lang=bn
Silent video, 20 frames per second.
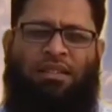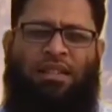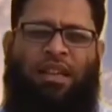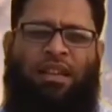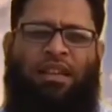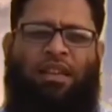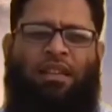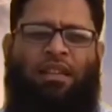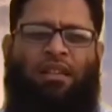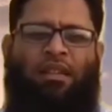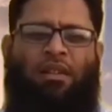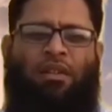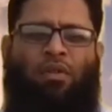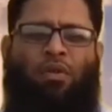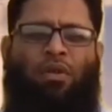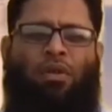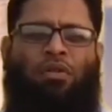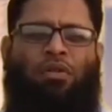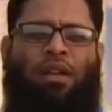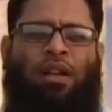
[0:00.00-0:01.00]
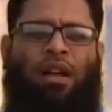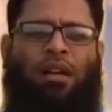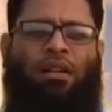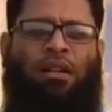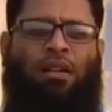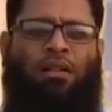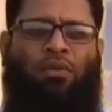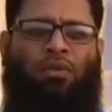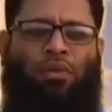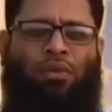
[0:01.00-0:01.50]
আজকে করোনায়
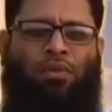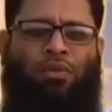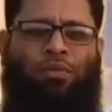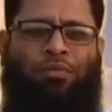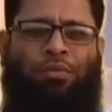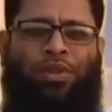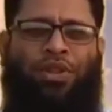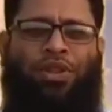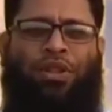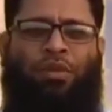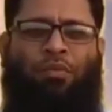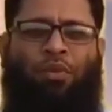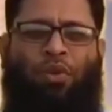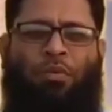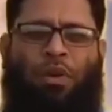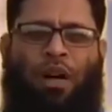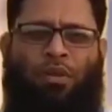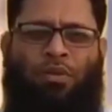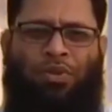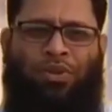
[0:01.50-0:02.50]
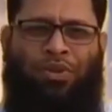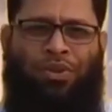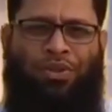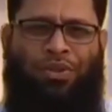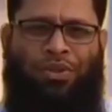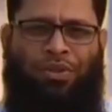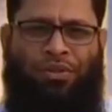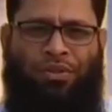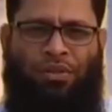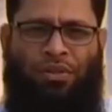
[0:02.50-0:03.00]
আক্রান্ত বিশ্বের বহু মানুষ
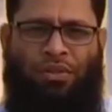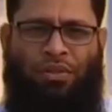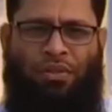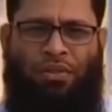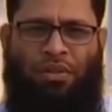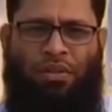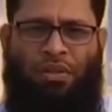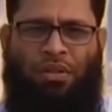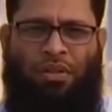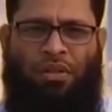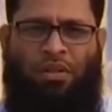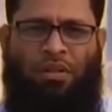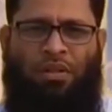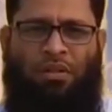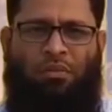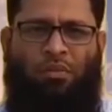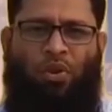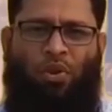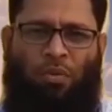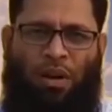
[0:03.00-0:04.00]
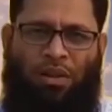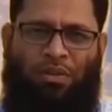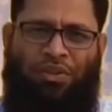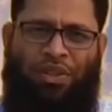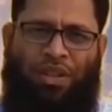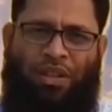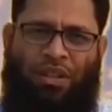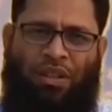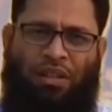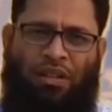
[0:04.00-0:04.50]
বহু
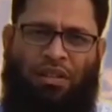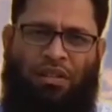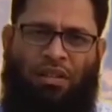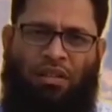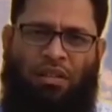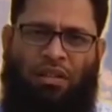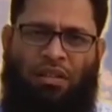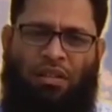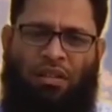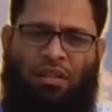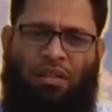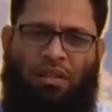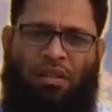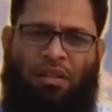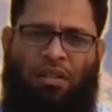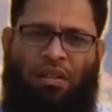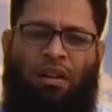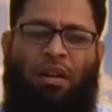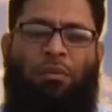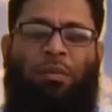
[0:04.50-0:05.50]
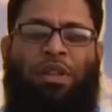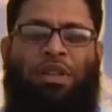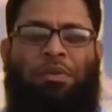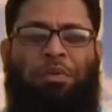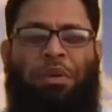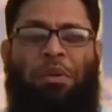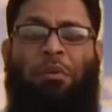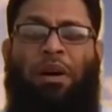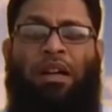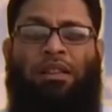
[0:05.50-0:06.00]
মানুষই
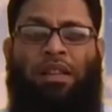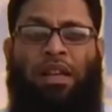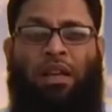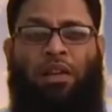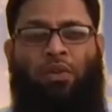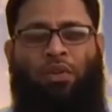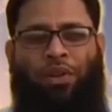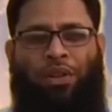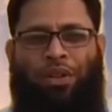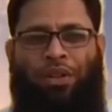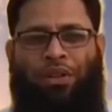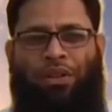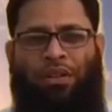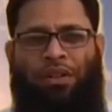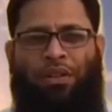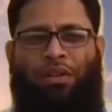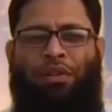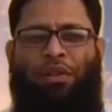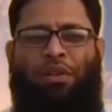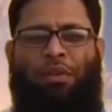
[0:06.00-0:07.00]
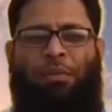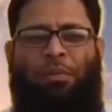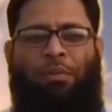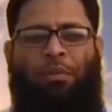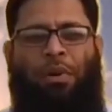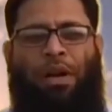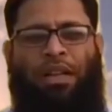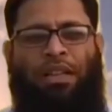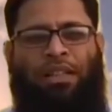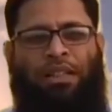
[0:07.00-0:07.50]
পৃথিবীর মায়া ত্যাগ করে
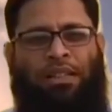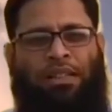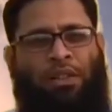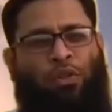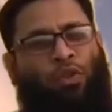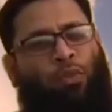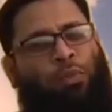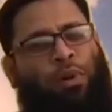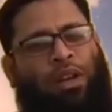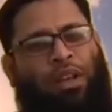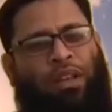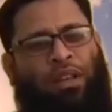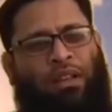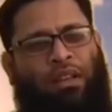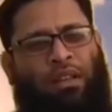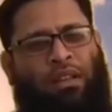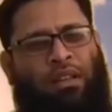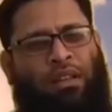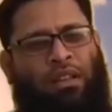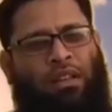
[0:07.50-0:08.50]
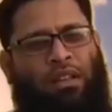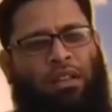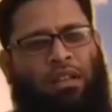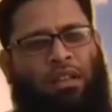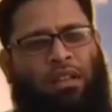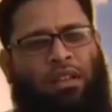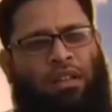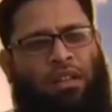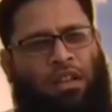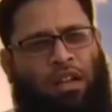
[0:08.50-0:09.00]
পাড়ি দিয়েছেন ওপারে
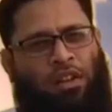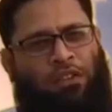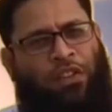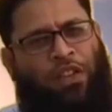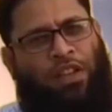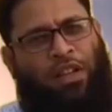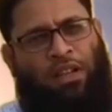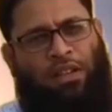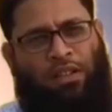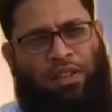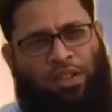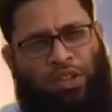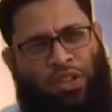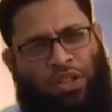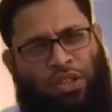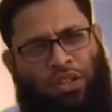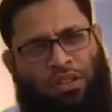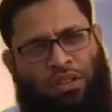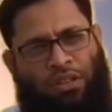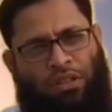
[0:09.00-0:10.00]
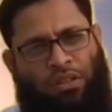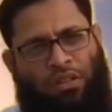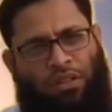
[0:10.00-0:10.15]
না ফেরার দেশে